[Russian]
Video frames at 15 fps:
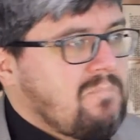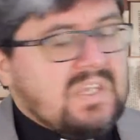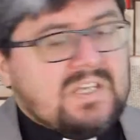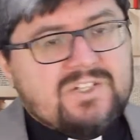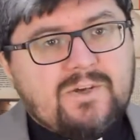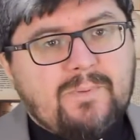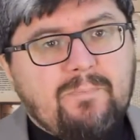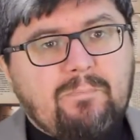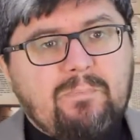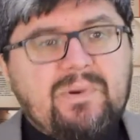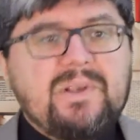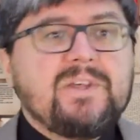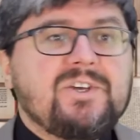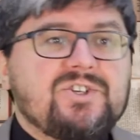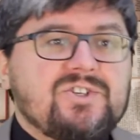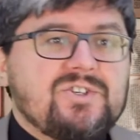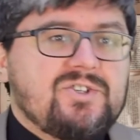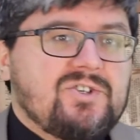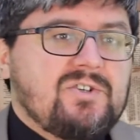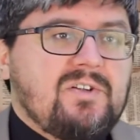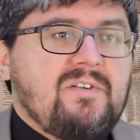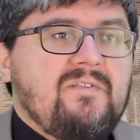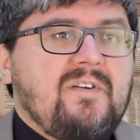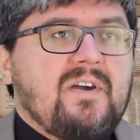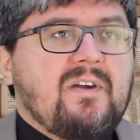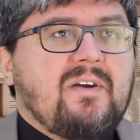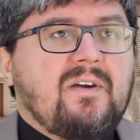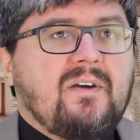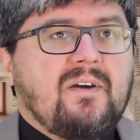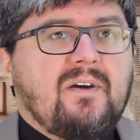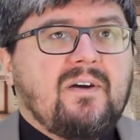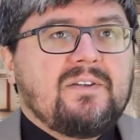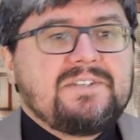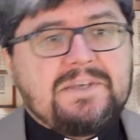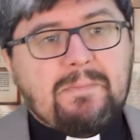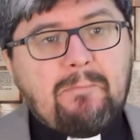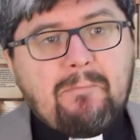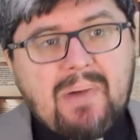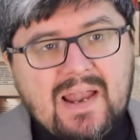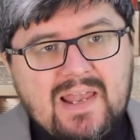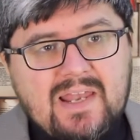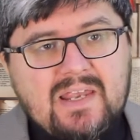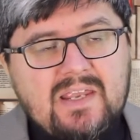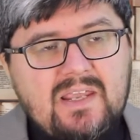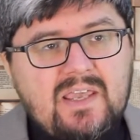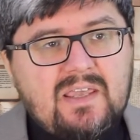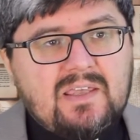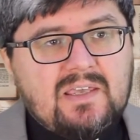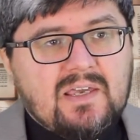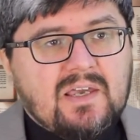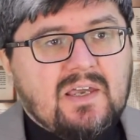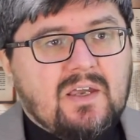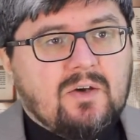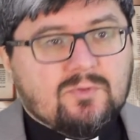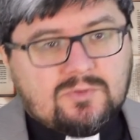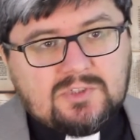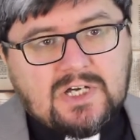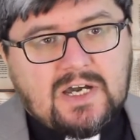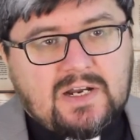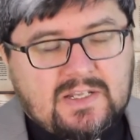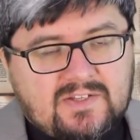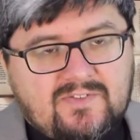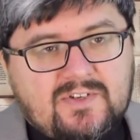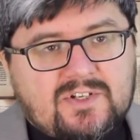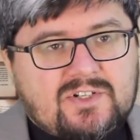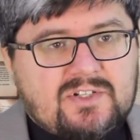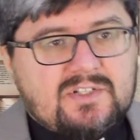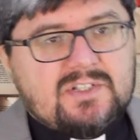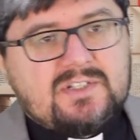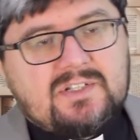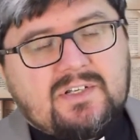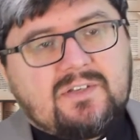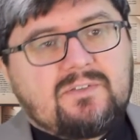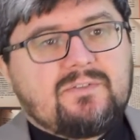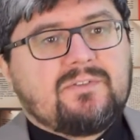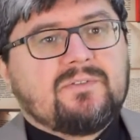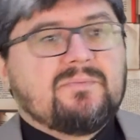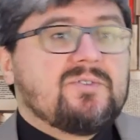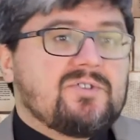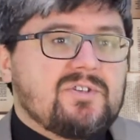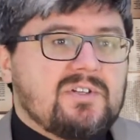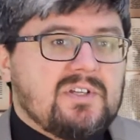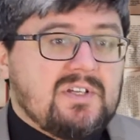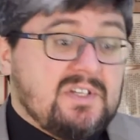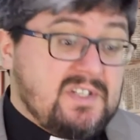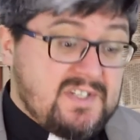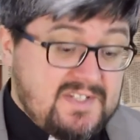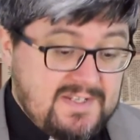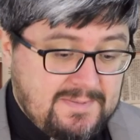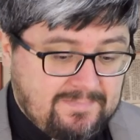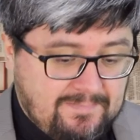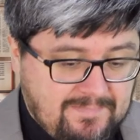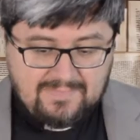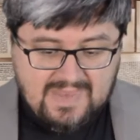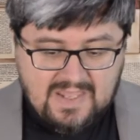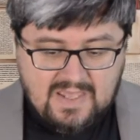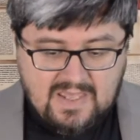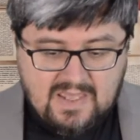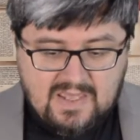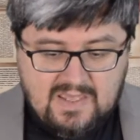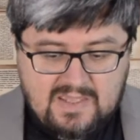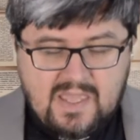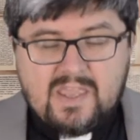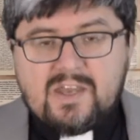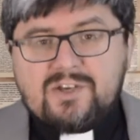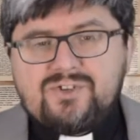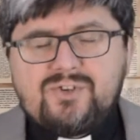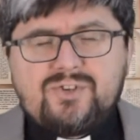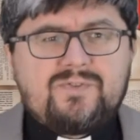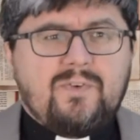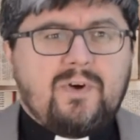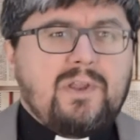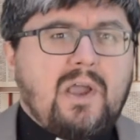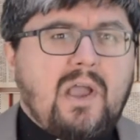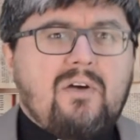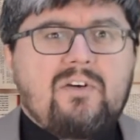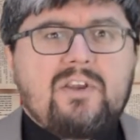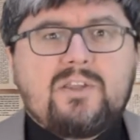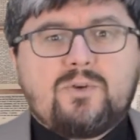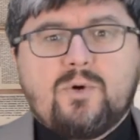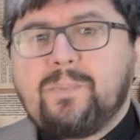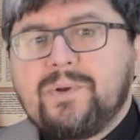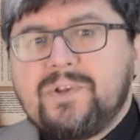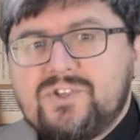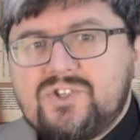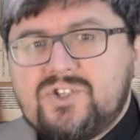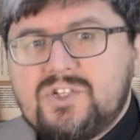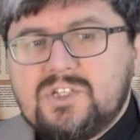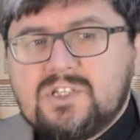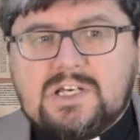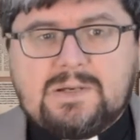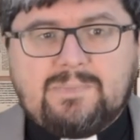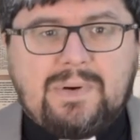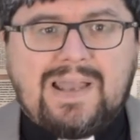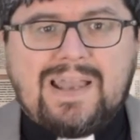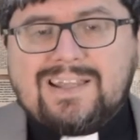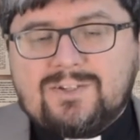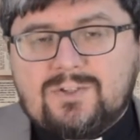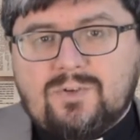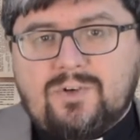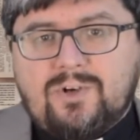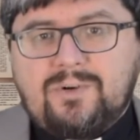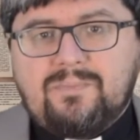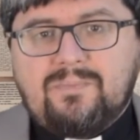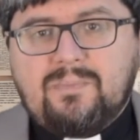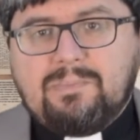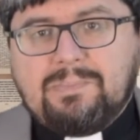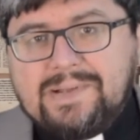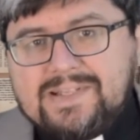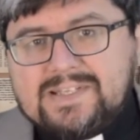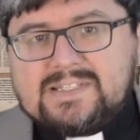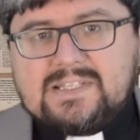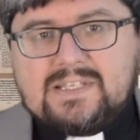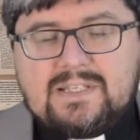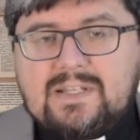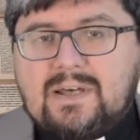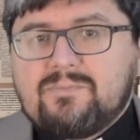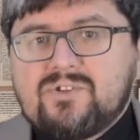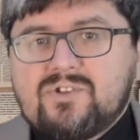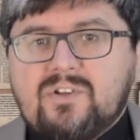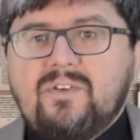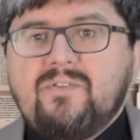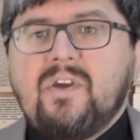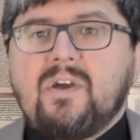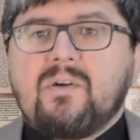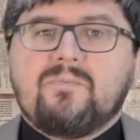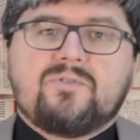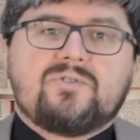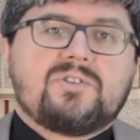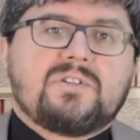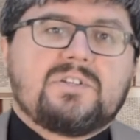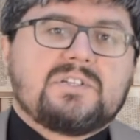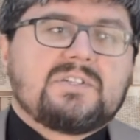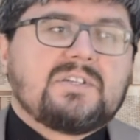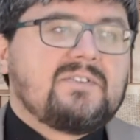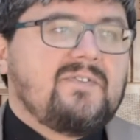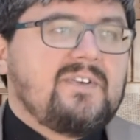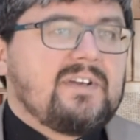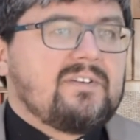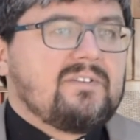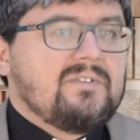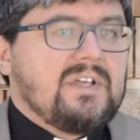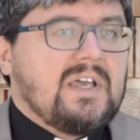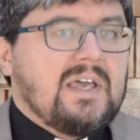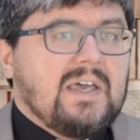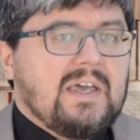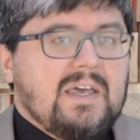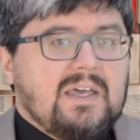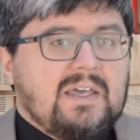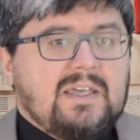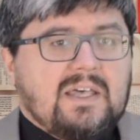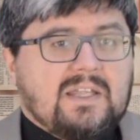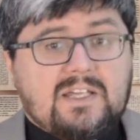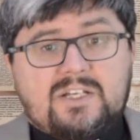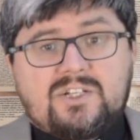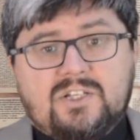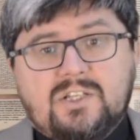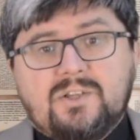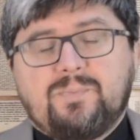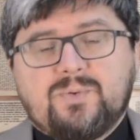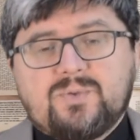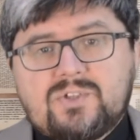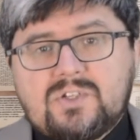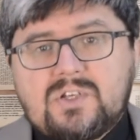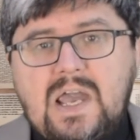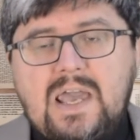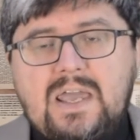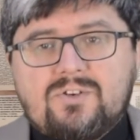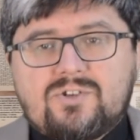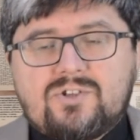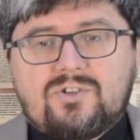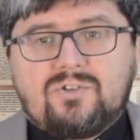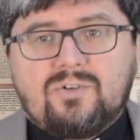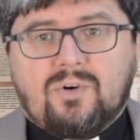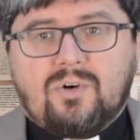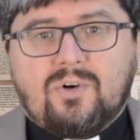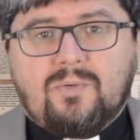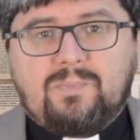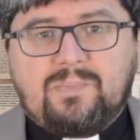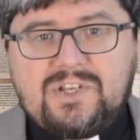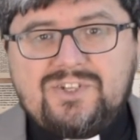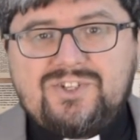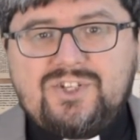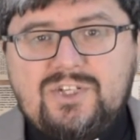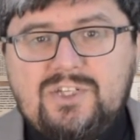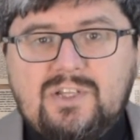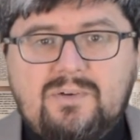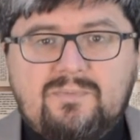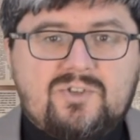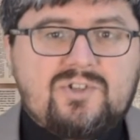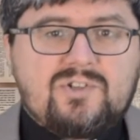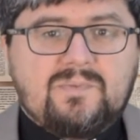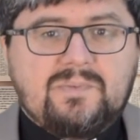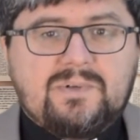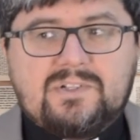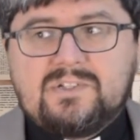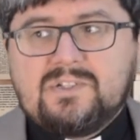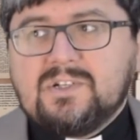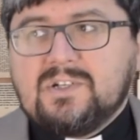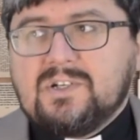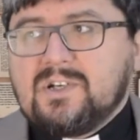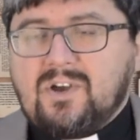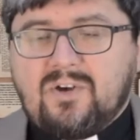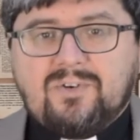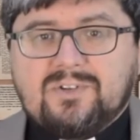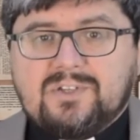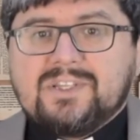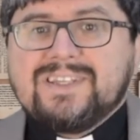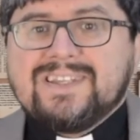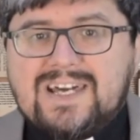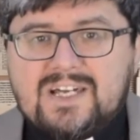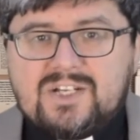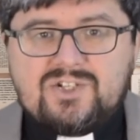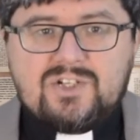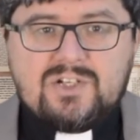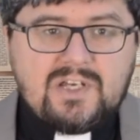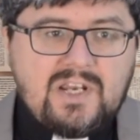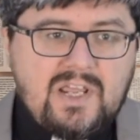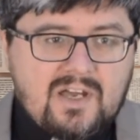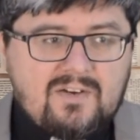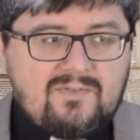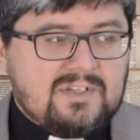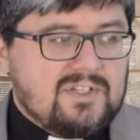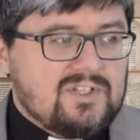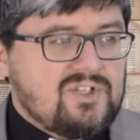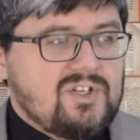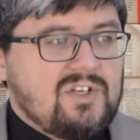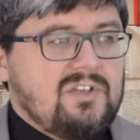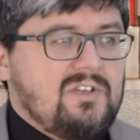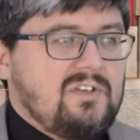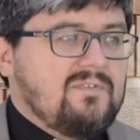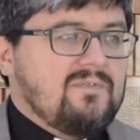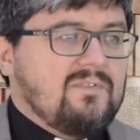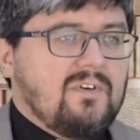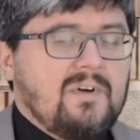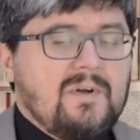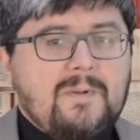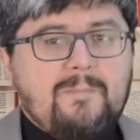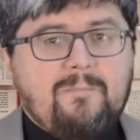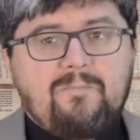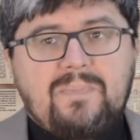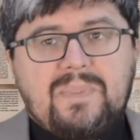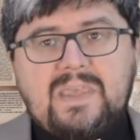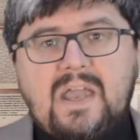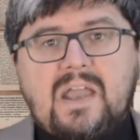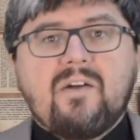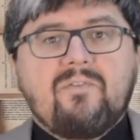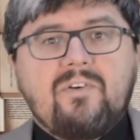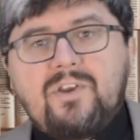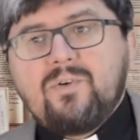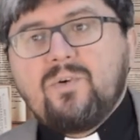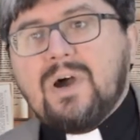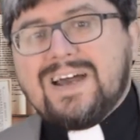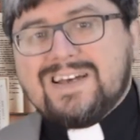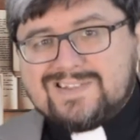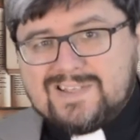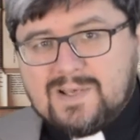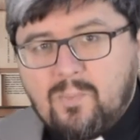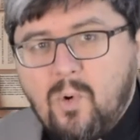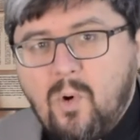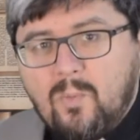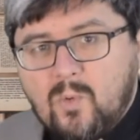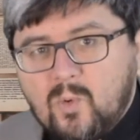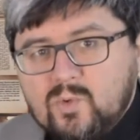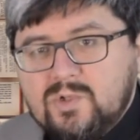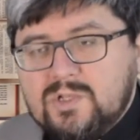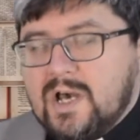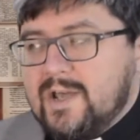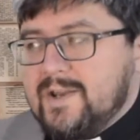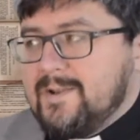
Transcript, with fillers: Чем ближе человек, а, тем больней удар отверженности, который он может нанести. Я не хочу сегодня говорить о причинах, по которым близкий нам человек может нас отвергнуть. Я даже допускаю, что причиной может быть какой-то наш грех в отношении его – я говорю о самом ударе.